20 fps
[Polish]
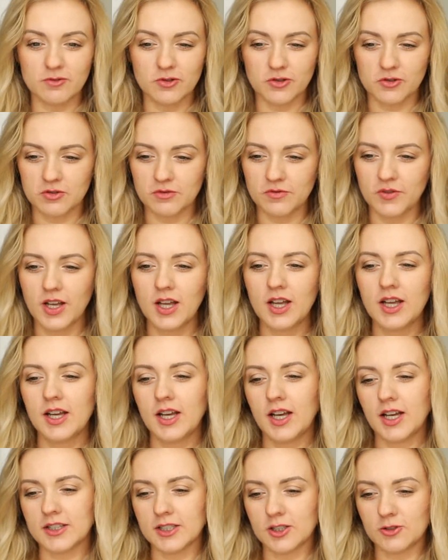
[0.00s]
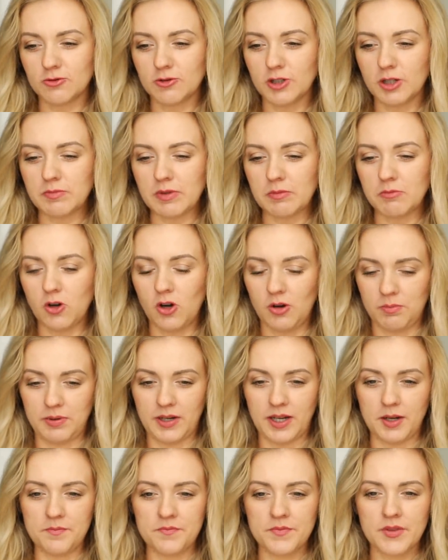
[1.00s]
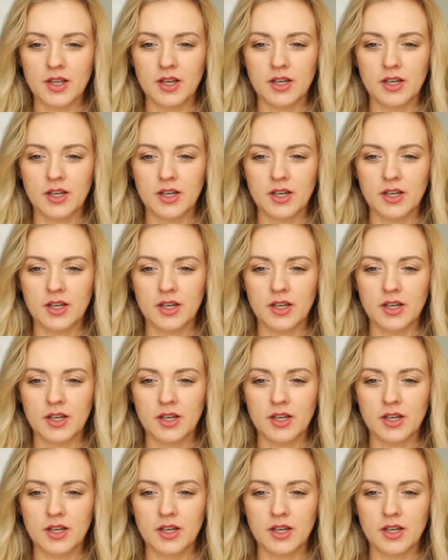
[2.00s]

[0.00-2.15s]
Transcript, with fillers: włosów, na których mam hopla.